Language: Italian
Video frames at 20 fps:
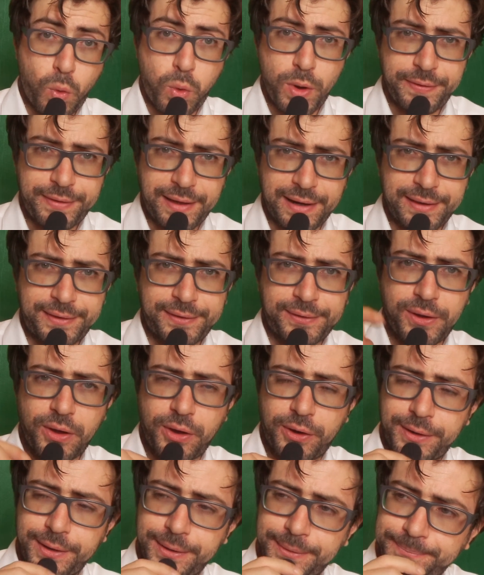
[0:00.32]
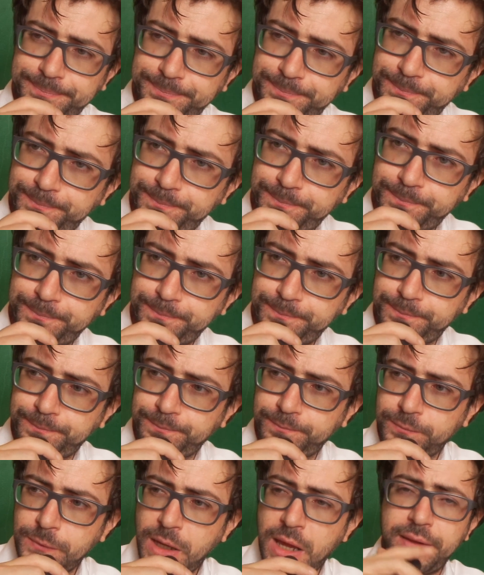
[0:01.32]
quinta lezione. Mm.
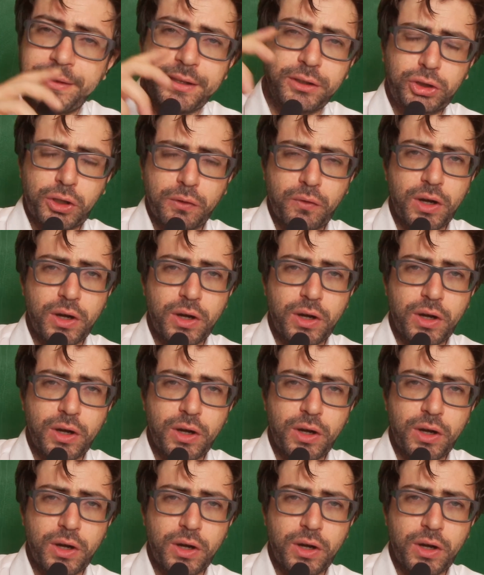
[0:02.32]
Tanto